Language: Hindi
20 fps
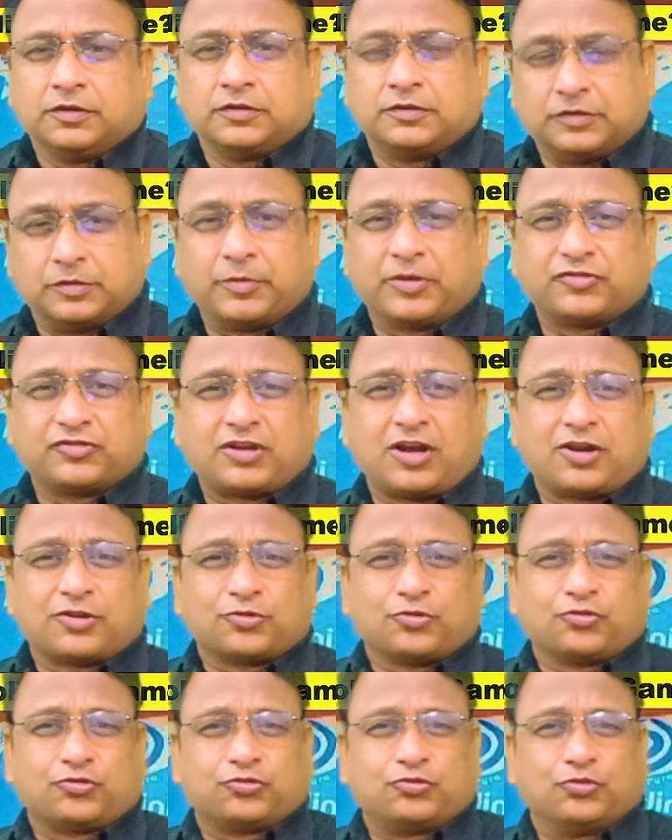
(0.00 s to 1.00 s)
नमस्कार
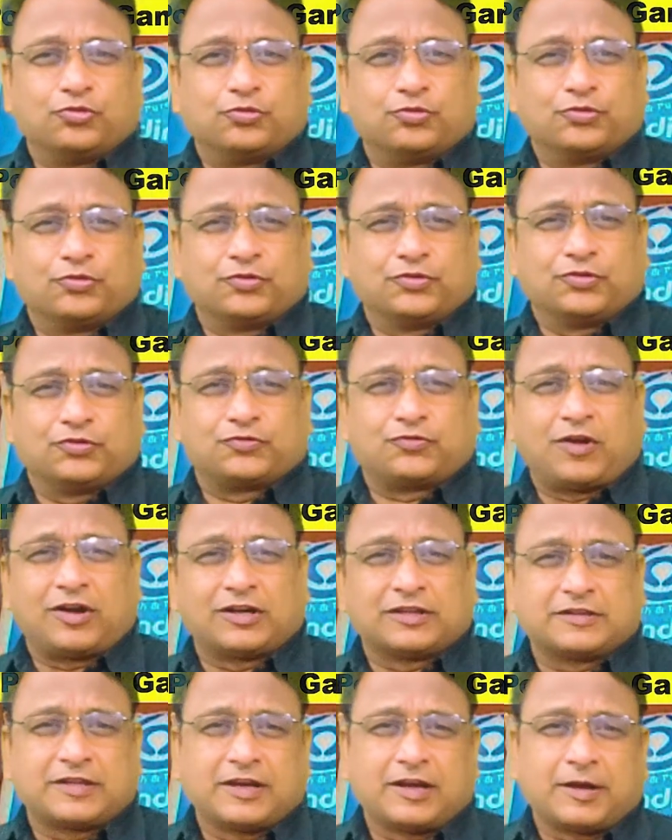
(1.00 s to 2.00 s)
दोस्तों
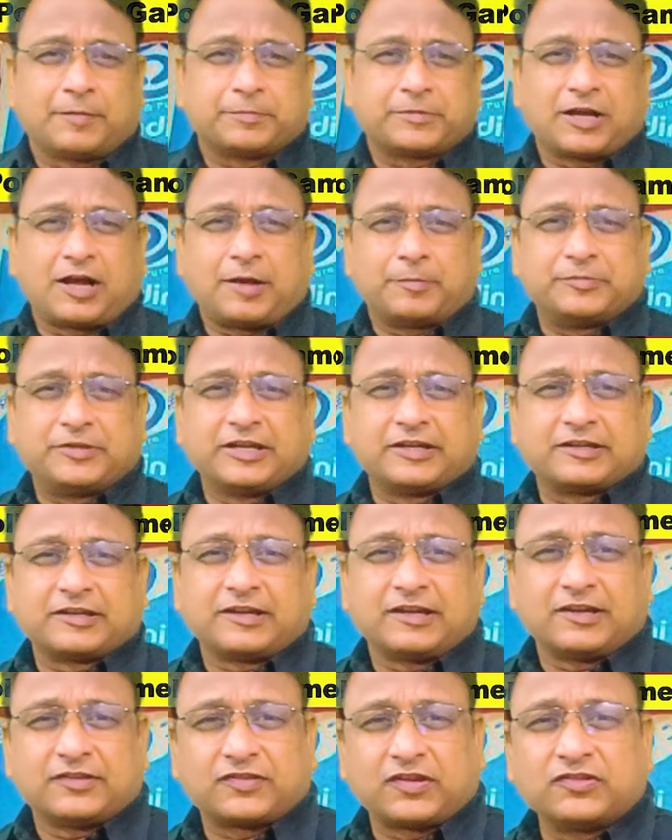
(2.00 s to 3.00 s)
स्वागत है आपका आप देख
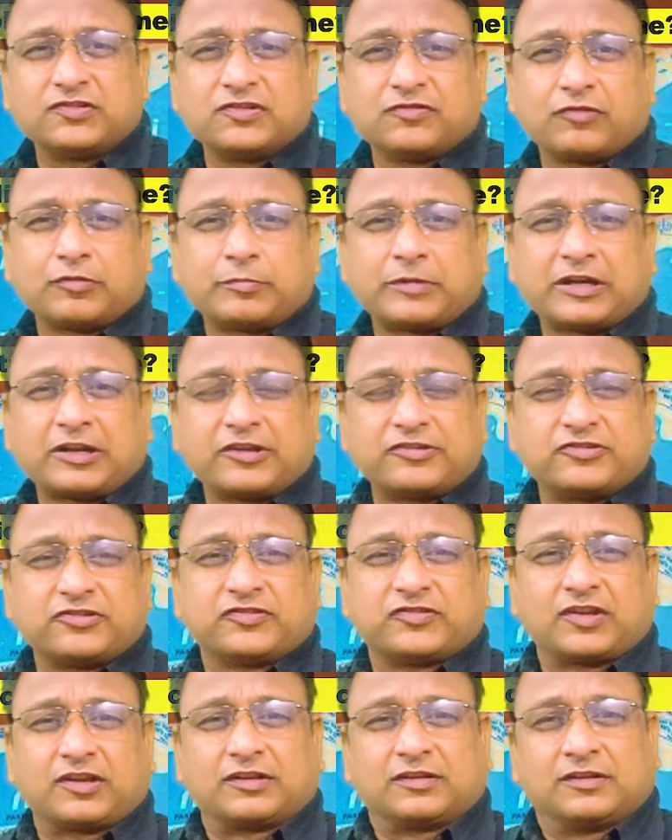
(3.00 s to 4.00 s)
रहे हैं संजीव वर्मा राइजिंग
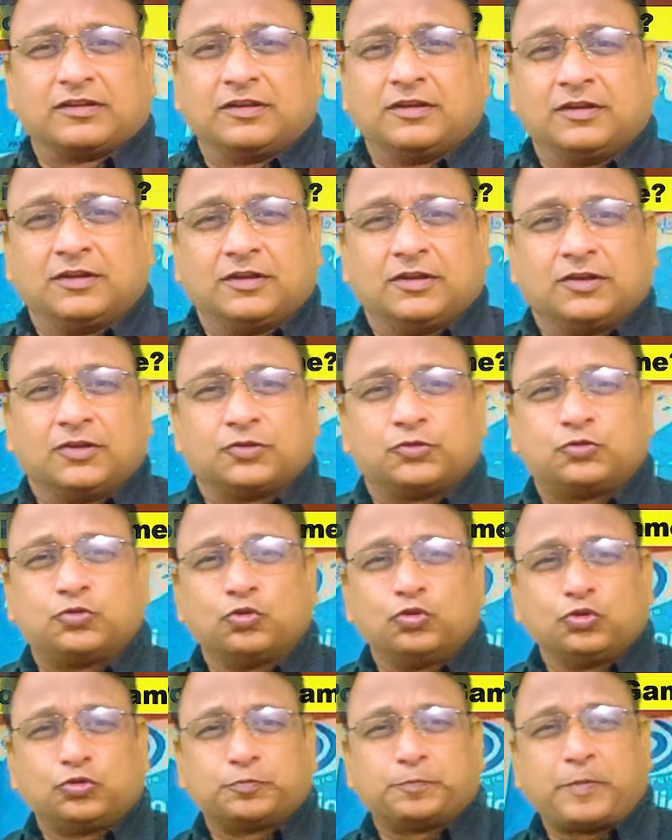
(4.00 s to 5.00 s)
संघ
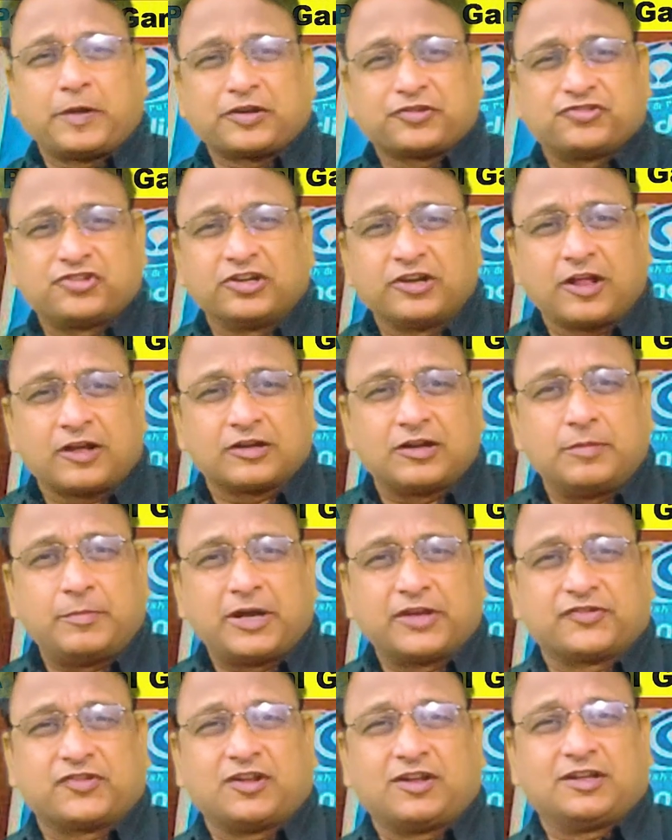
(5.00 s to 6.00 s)
दूध पर छिड़ा
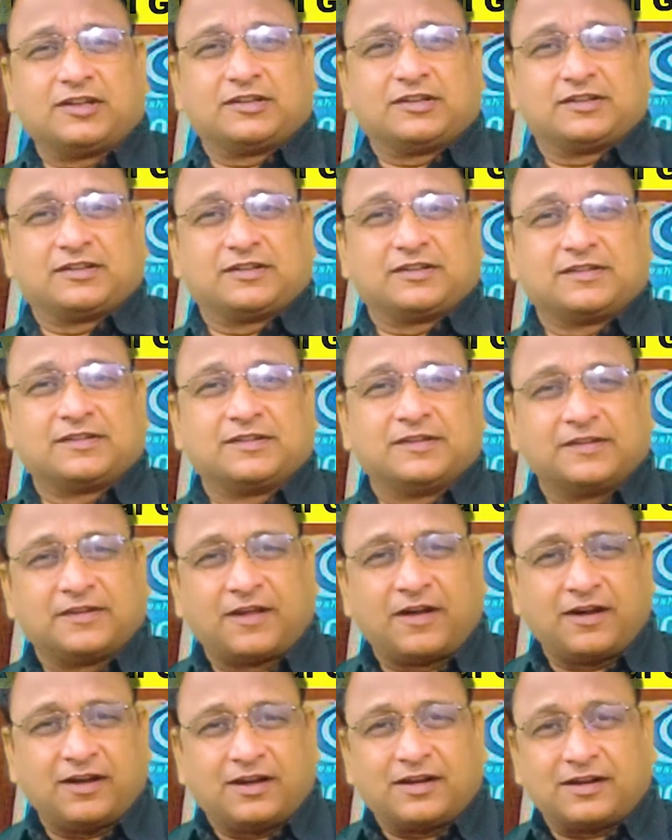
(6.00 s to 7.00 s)
घमासान
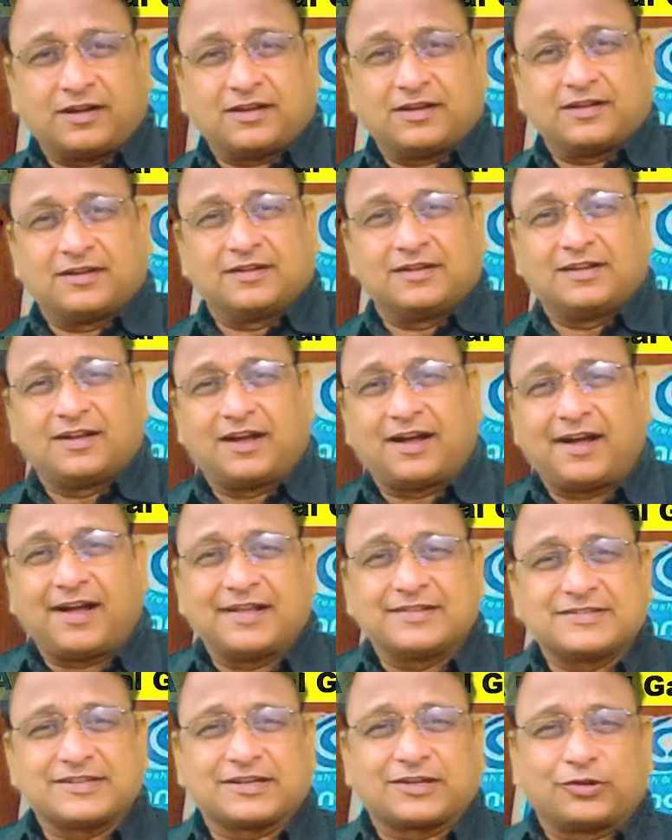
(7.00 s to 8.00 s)
हाँ
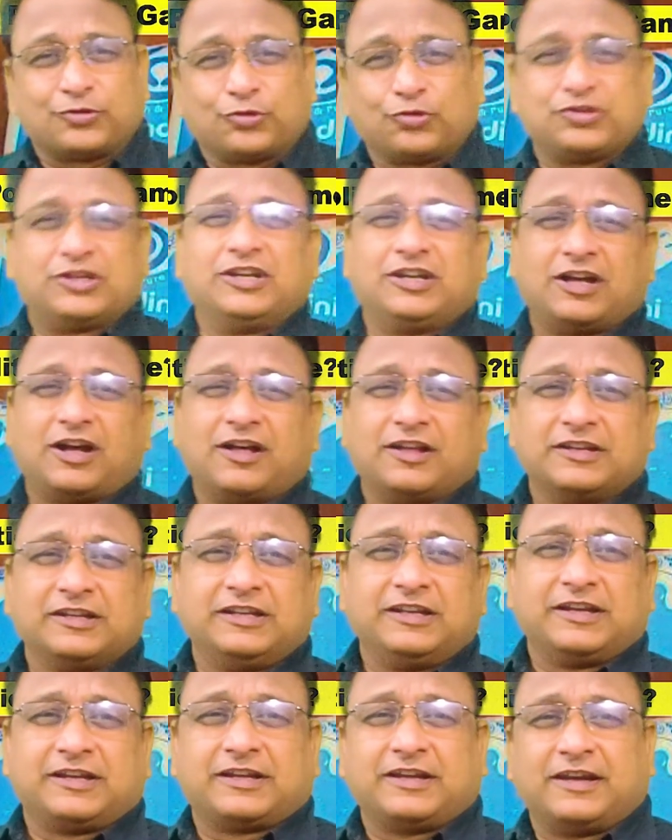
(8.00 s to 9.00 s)
आज एक अनोखी कहानी
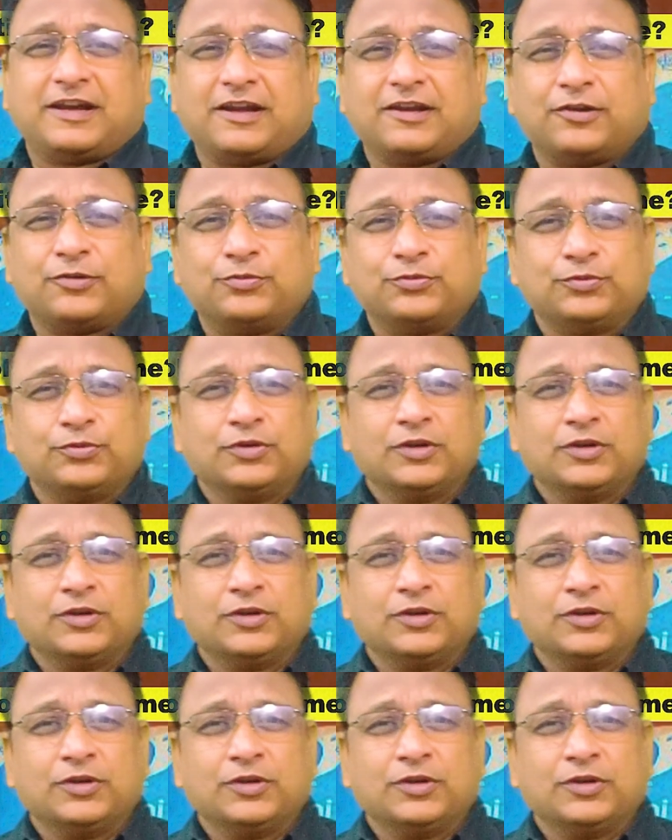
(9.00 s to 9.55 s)
लेके आया हूँ